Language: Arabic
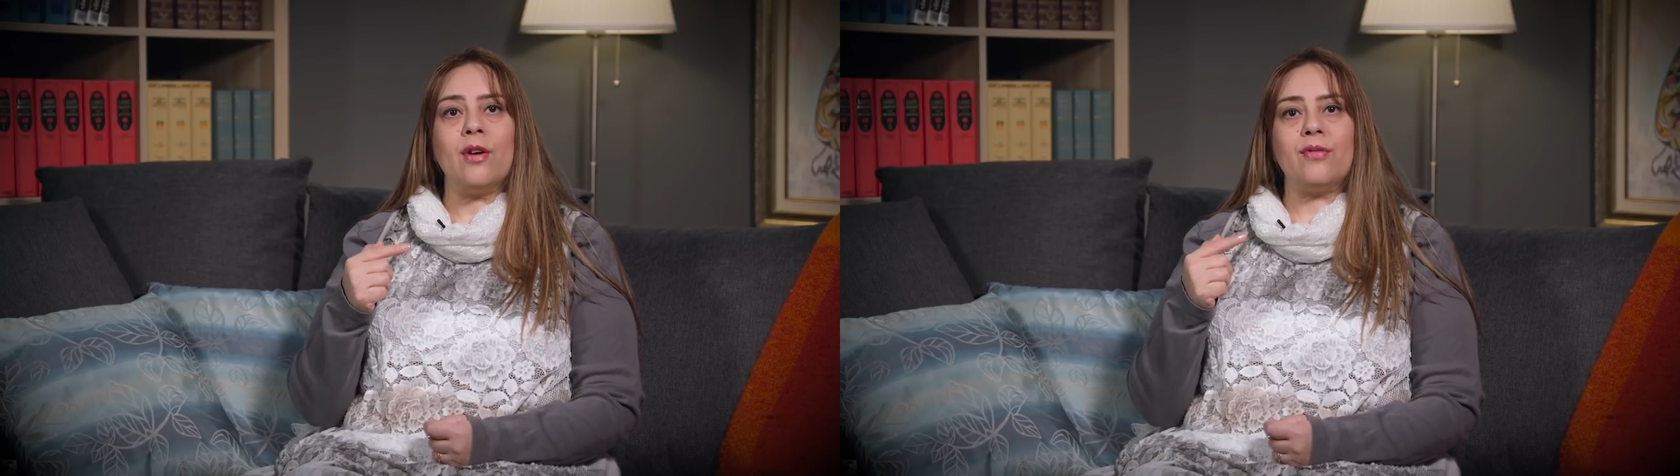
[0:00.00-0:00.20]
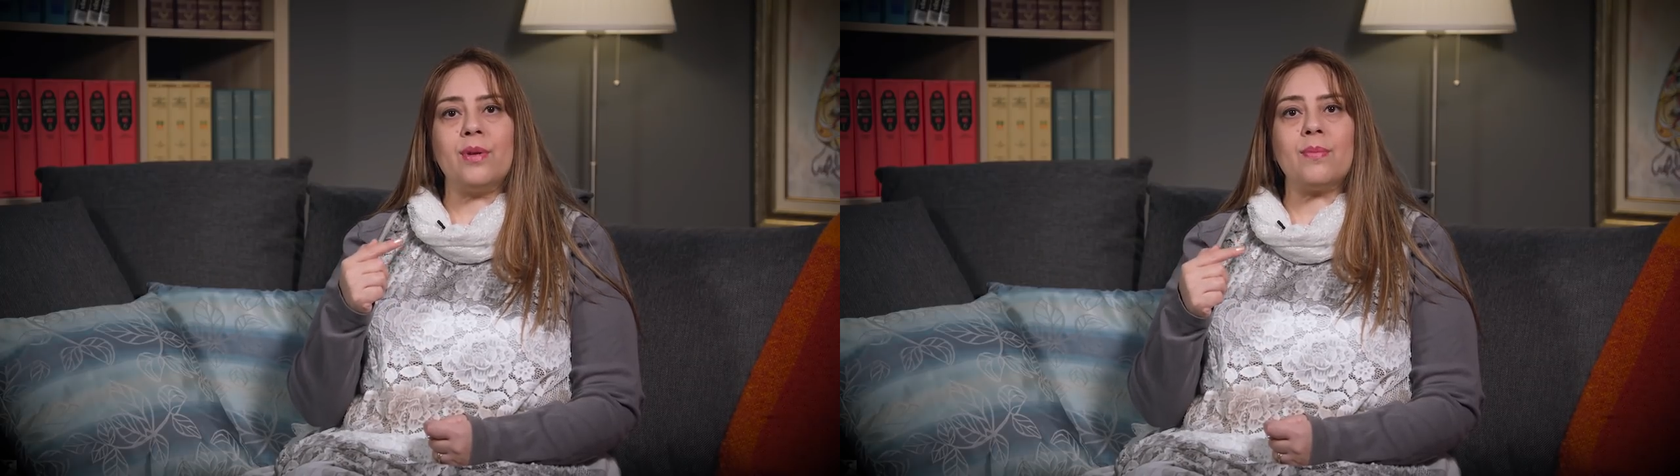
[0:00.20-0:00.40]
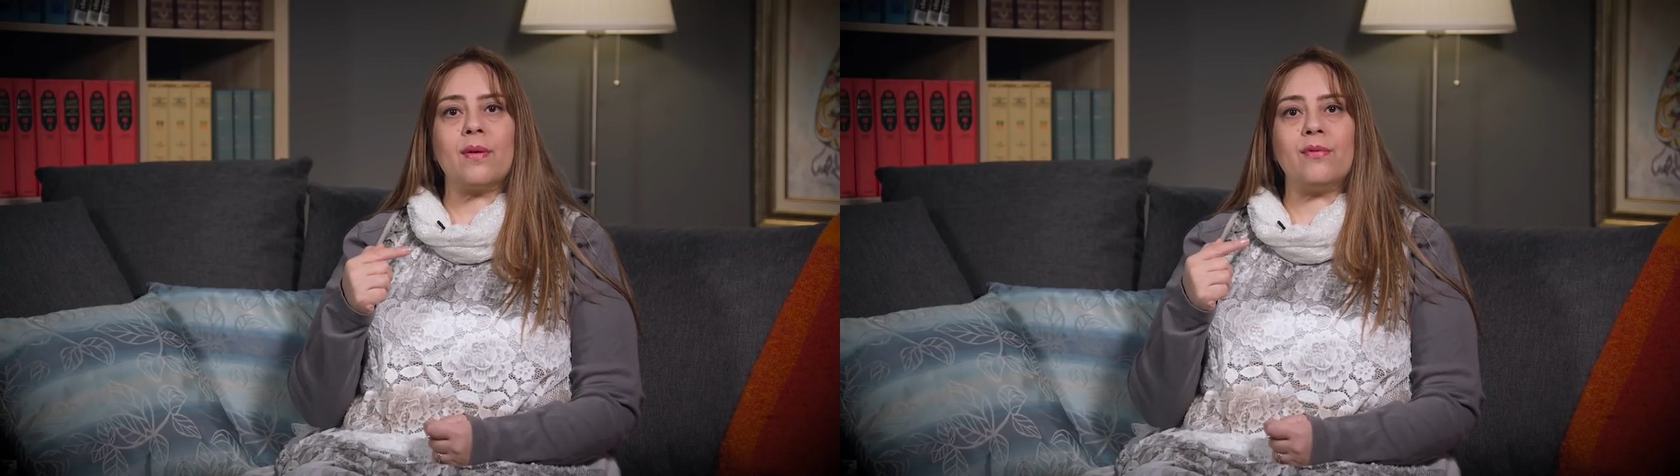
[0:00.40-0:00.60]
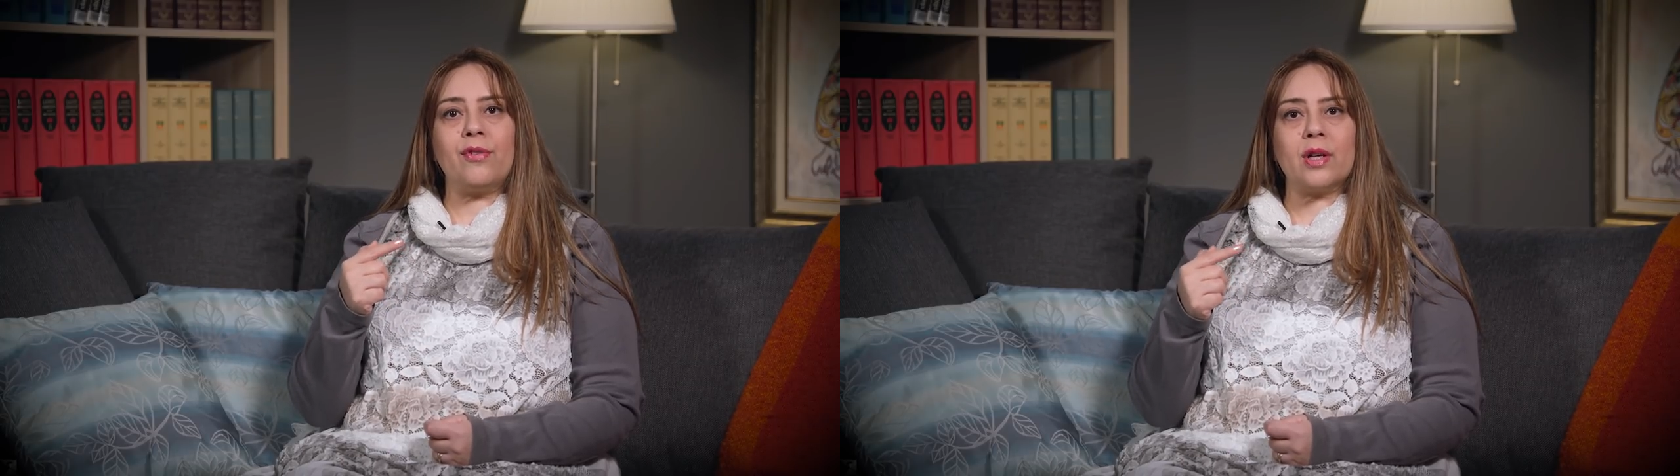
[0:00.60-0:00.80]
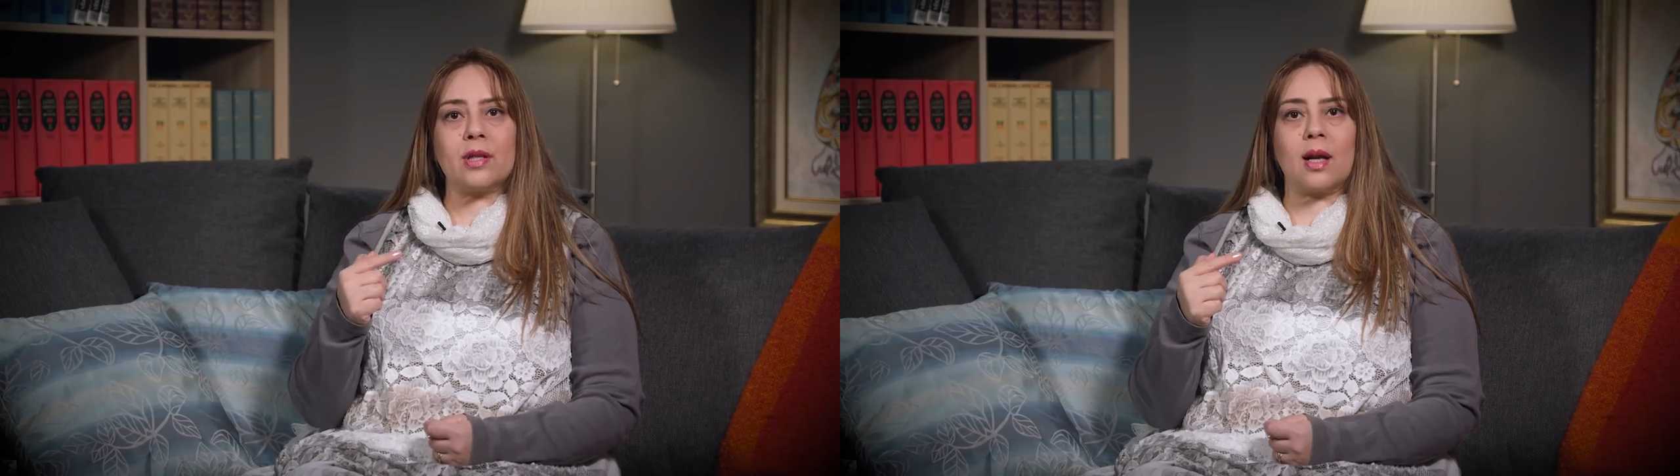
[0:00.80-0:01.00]
في من
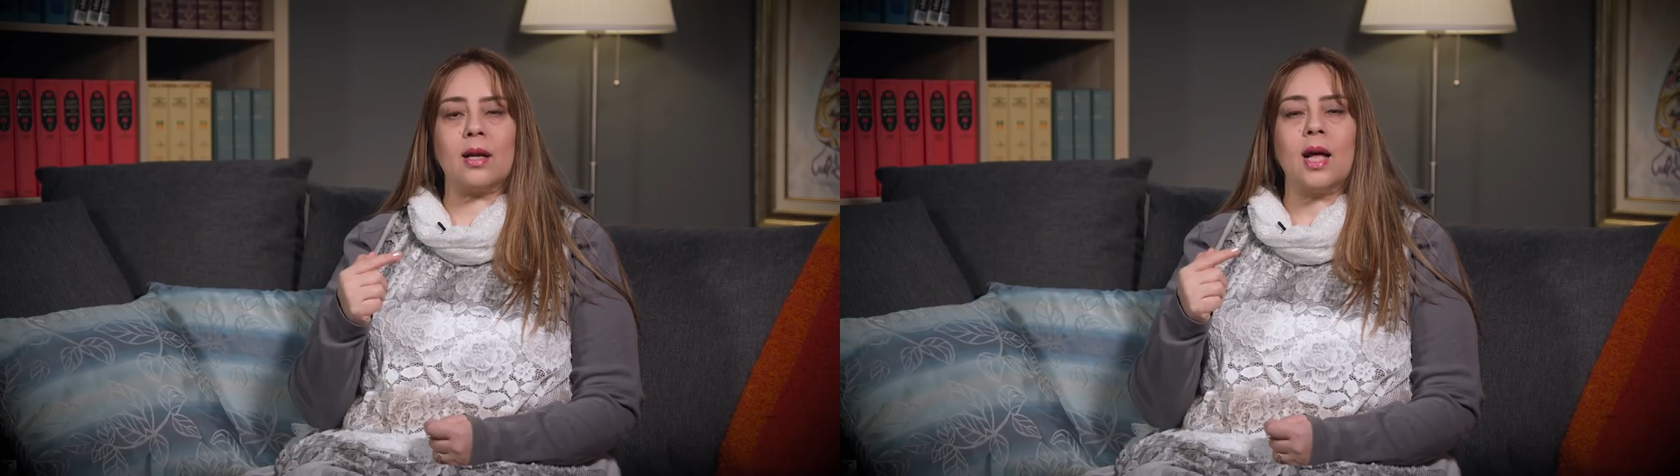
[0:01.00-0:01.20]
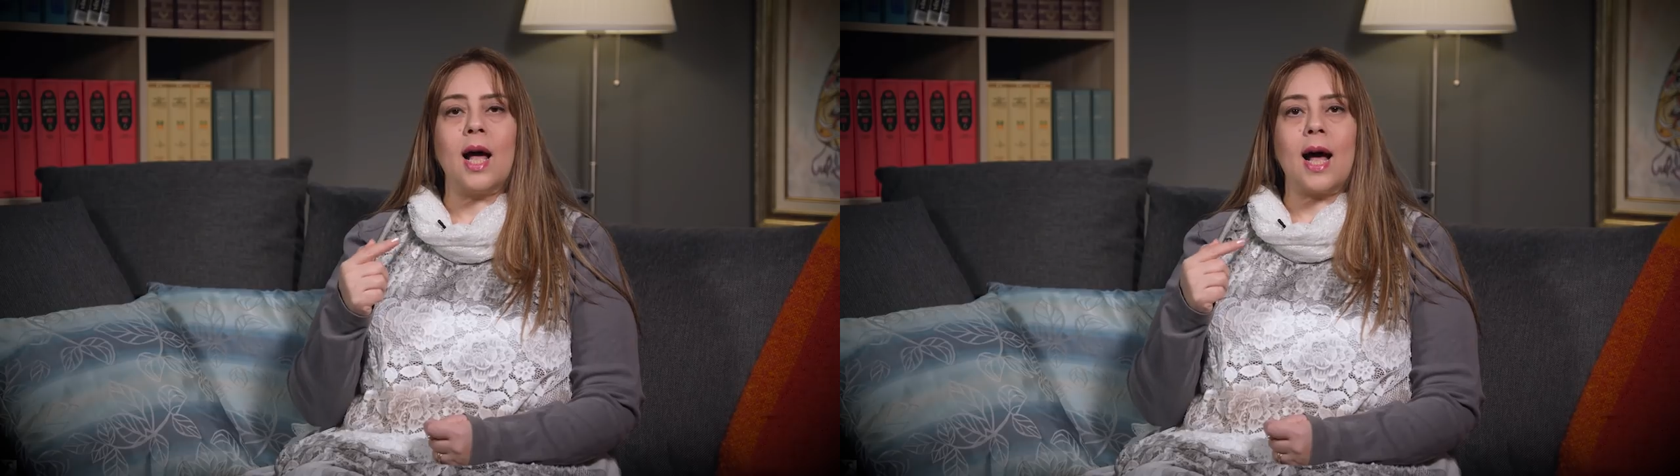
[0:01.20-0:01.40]
انفصل